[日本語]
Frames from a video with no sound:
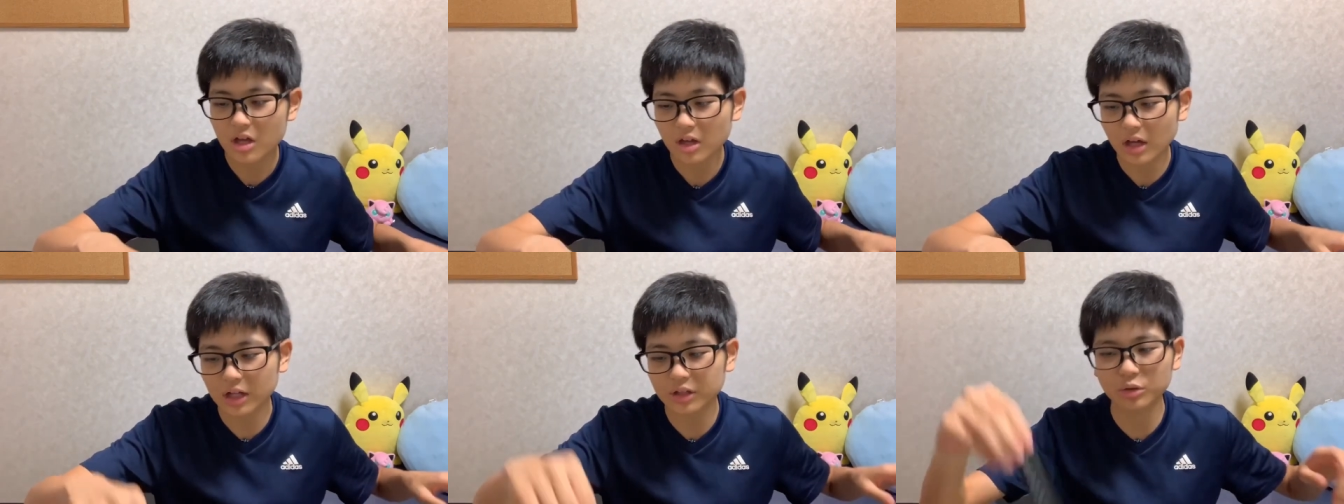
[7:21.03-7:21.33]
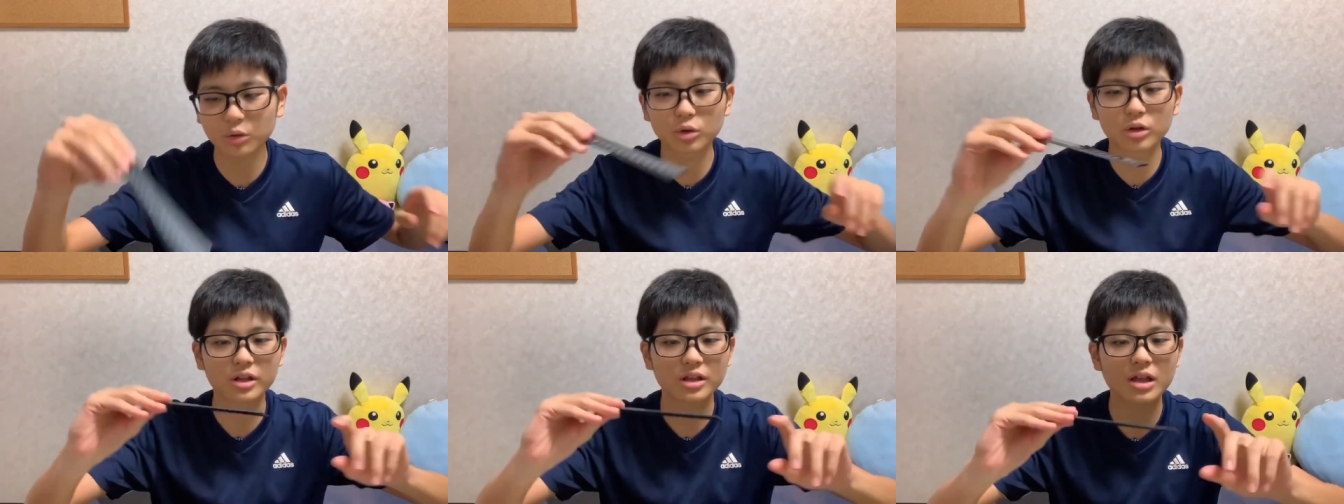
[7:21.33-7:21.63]
あ
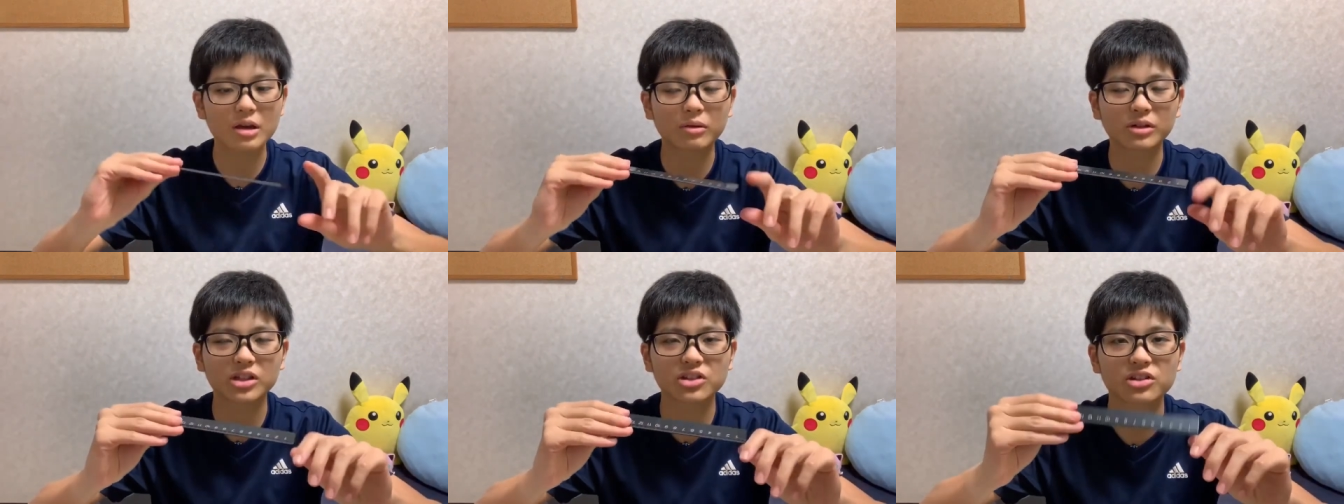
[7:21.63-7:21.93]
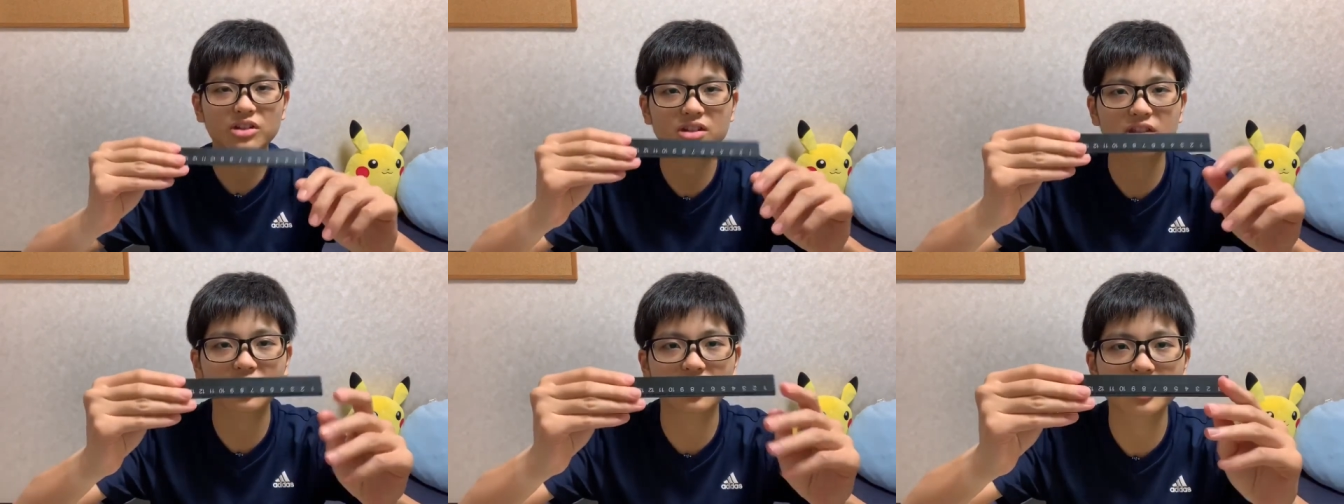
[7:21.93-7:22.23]
とこれね、私
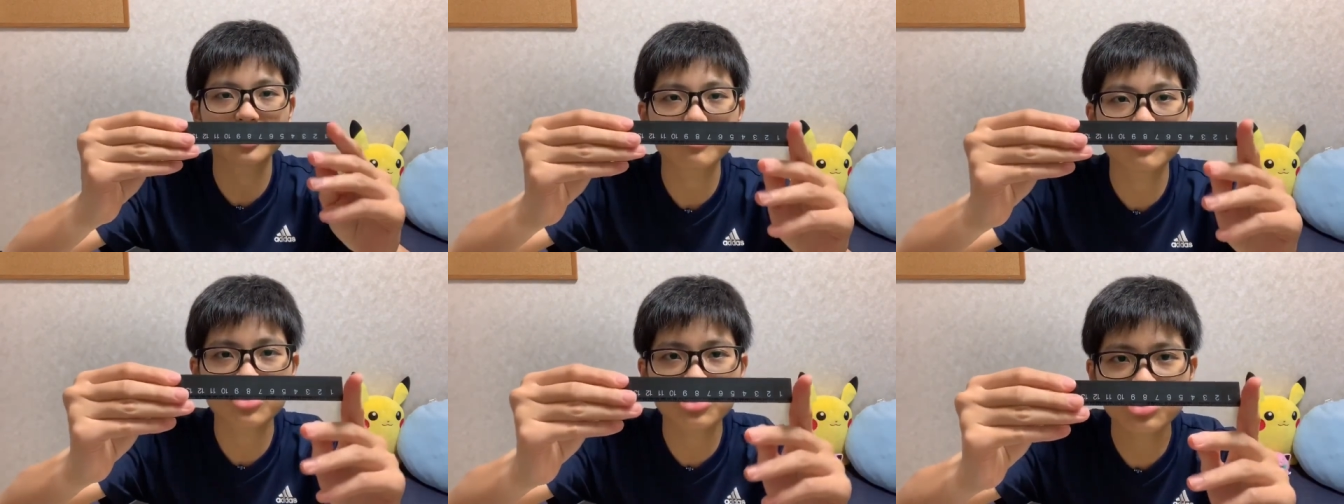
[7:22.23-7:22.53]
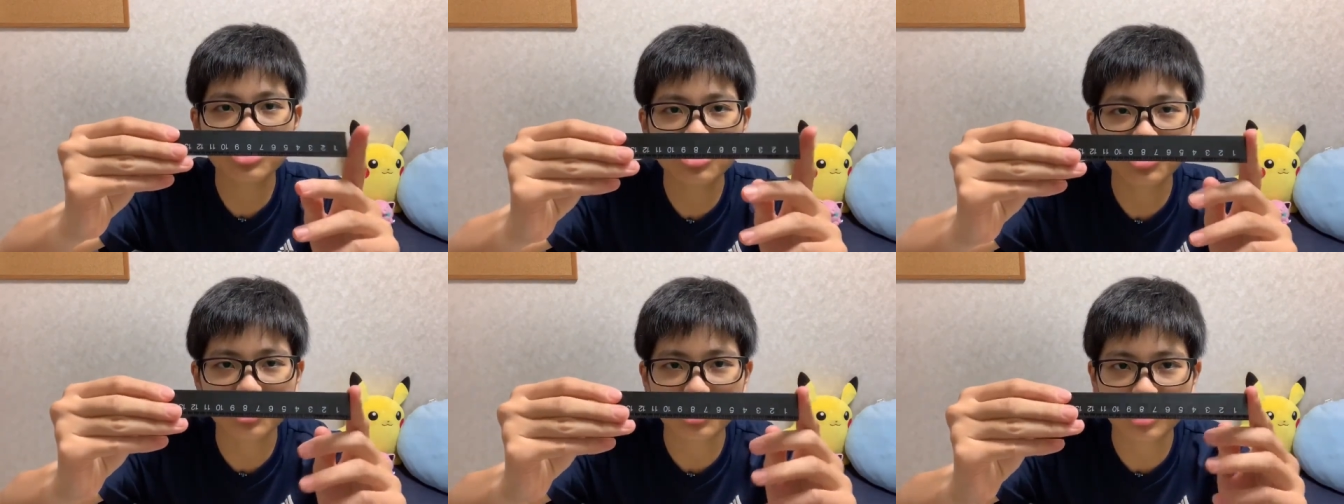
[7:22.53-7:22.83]
が使ってる無
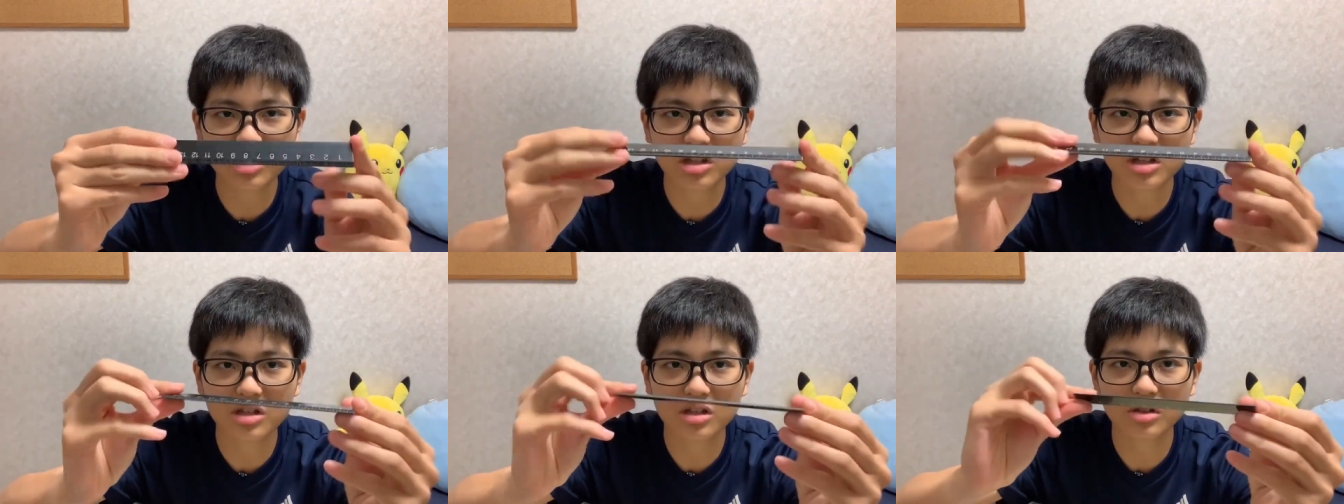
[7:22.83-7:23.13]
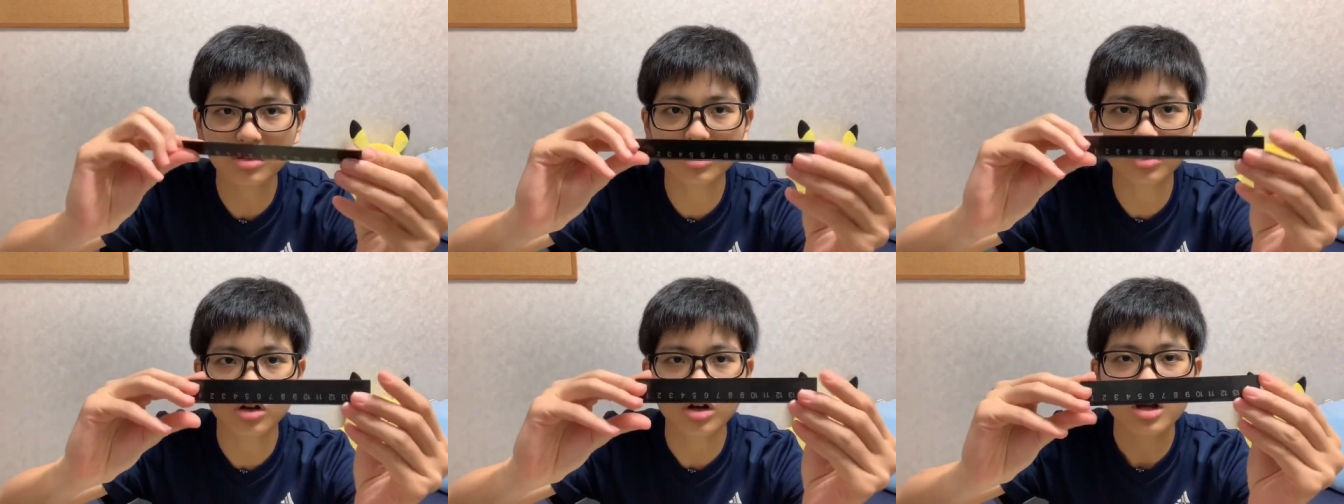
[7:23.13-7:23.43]
印
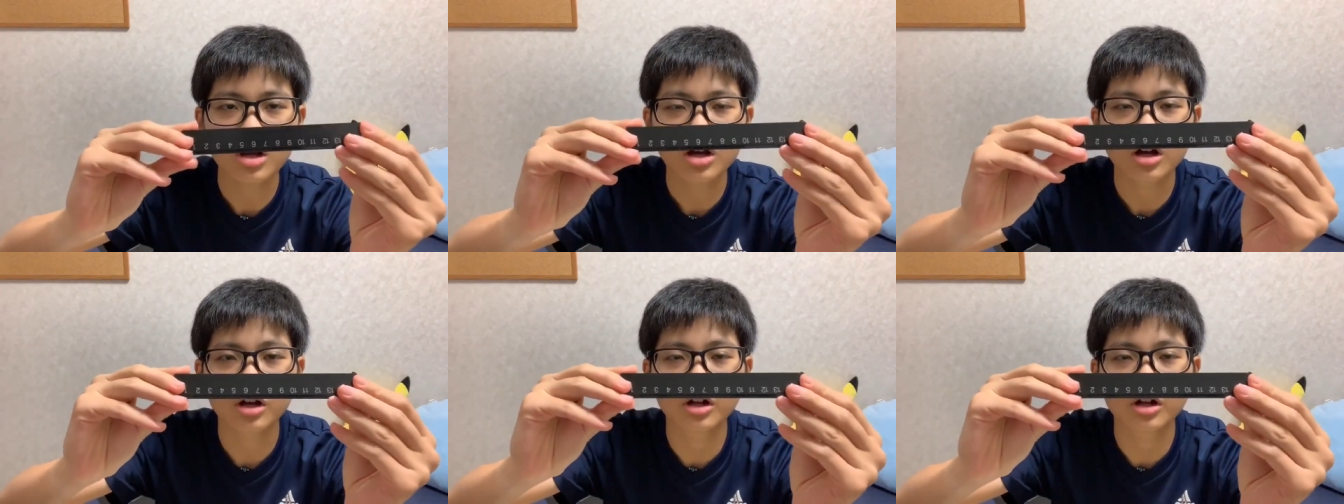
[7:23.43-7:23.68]
の、